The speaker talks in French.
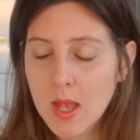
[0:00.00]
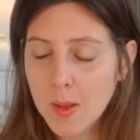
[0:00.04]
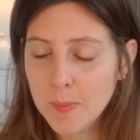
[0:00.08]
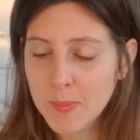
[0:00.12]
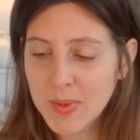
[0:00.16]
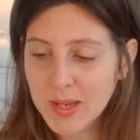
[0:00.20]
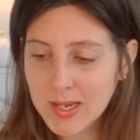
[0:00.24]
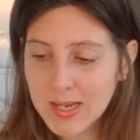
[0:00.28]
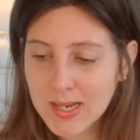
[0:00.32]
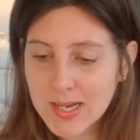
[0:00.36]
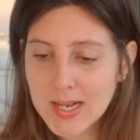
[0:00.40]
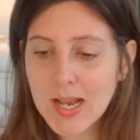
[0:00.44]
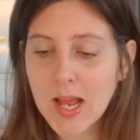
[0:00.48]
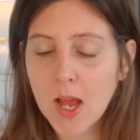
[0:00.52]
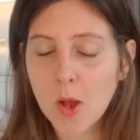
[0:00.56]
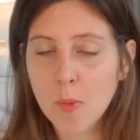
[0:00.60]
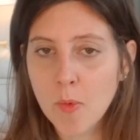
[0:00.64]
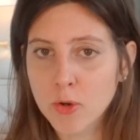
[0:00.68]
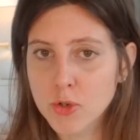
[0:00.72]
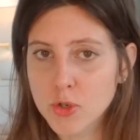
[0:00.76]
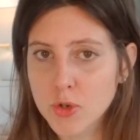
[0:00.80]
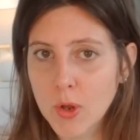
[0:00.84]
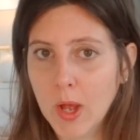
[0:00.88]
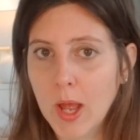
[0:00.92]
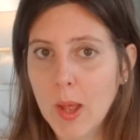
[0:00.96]
Mais
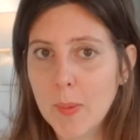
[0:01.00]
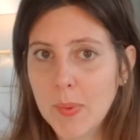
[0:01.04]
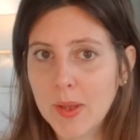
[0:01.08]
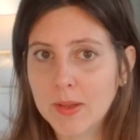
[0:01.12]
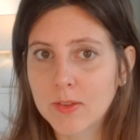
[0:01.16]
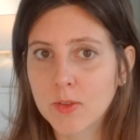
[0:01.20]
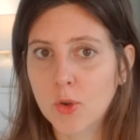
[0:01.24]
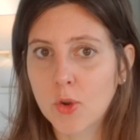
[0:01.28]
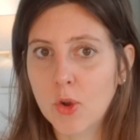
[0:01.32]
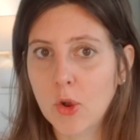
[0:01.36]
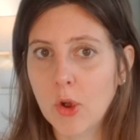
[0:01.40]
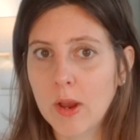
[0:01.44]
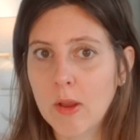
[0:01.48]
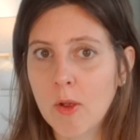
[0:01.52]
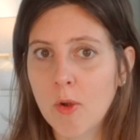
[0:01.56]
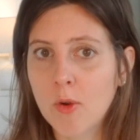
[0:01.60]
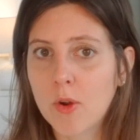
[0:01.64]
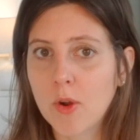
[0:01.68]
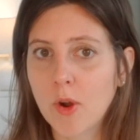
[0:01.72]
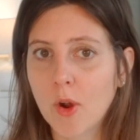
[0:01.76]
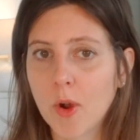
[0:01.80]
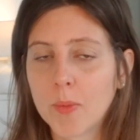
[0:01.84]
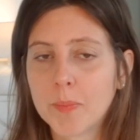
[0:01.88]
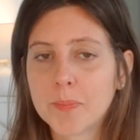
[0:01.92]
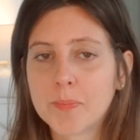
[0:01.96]
clairement, je le répète encore et
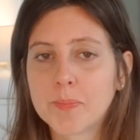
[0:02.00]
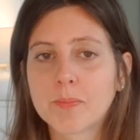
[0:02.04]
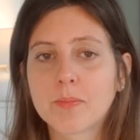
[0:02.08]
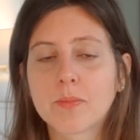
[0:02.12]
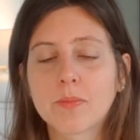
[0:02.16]
encore,